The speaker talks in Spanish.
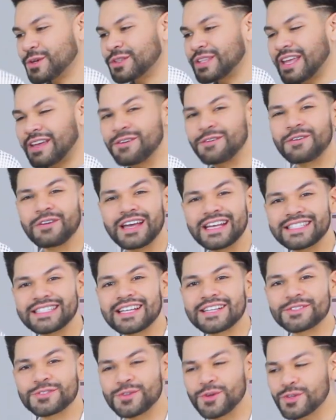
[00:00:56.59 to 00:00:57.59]
Yo tengo
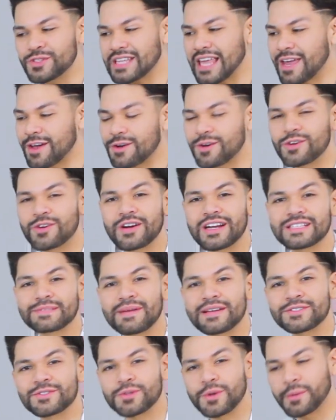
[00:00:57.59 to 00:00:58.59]
estas dos en
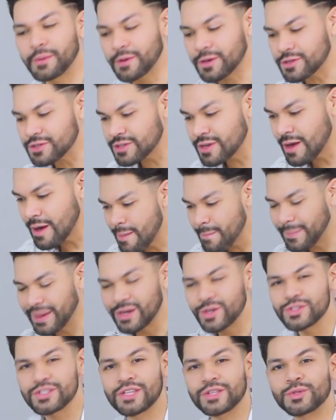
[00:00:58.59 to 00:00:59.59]
colores más sobrios,
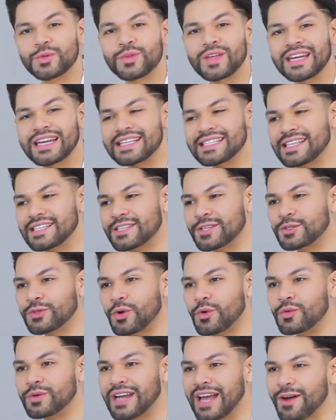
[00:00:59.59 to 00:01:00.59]
pero sin duda
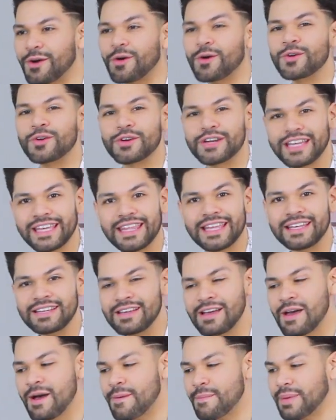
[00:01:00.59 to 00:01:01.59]
necesito una
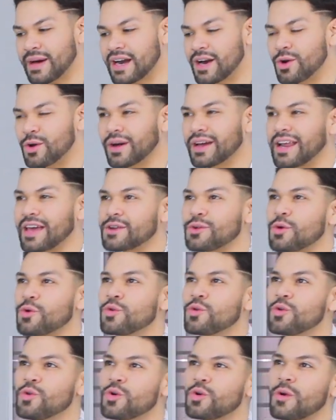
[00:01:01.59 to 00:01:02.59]
colorida para lograr
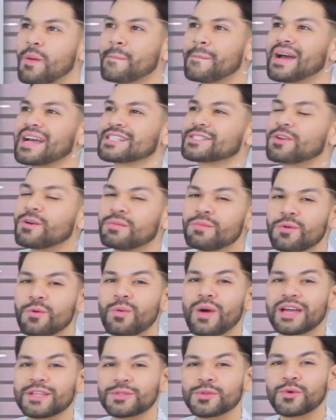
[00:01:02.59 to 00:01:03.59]
un look más
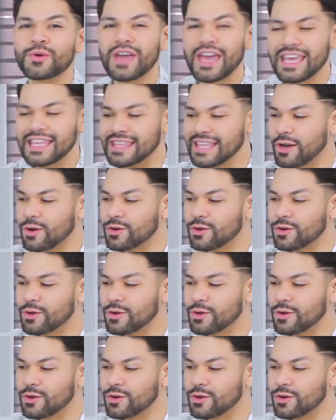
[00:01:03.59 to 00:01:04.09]
como Y2K